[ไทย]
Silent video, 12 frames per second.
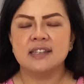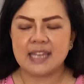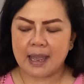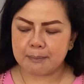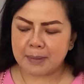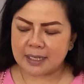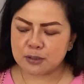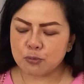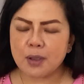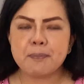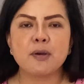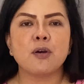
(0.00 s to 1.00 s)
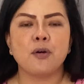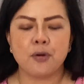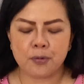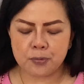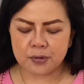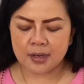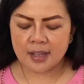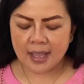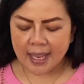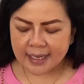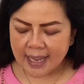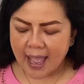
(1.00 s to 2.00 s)
จะมาช่วยประคองคุณ
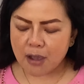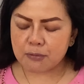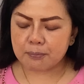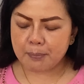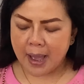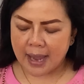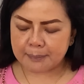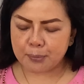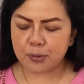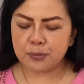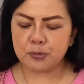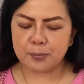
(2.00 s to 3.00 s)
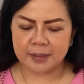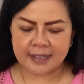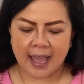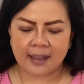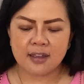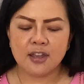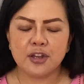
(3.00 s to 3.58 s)
ให้ก้าวผ่านพ้นอุปสรรค